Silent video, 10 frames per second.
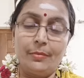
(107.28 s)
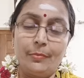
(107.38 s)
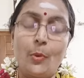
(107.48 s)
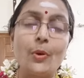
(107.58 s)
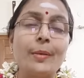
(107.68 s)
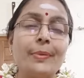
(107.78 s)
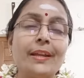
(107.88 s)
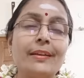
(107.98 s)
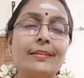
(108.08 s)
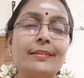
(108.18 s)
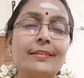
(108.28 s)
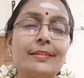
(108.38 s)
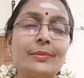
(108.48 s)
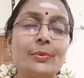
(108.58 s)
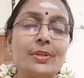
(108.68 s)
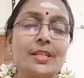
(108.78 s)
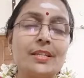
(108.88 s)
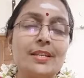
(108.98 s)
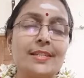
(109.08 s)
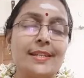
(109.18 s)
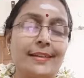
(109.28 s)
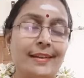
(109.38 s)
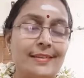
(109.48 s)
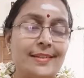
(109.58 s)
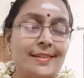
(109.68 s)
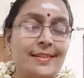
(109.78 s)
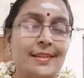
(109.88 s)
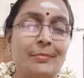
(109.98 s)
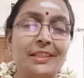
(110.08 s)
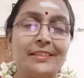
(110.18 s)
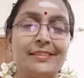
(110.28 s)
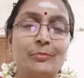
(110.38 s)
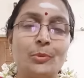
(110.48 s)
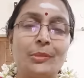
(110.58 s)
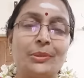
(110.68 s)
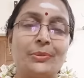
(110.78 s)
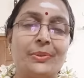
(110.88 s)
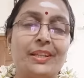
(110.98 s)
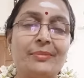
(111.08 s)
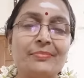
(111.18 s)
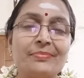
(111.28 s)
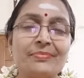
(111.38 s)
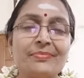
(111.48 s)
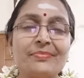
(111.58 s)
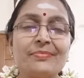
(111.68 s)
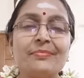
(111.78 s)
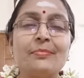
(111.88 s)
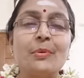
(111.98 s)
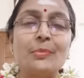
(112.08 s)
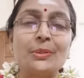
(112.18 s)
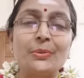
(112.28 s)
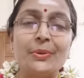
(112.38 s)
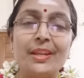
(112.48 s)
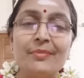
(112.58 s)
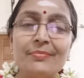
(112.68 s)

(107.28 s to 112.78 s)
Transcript: போர் அப்படிங்கிறது ஒரு சின்ன சென்டென்ஸ் நம்மளுக்கு முகமது கோரி முகமது கோரி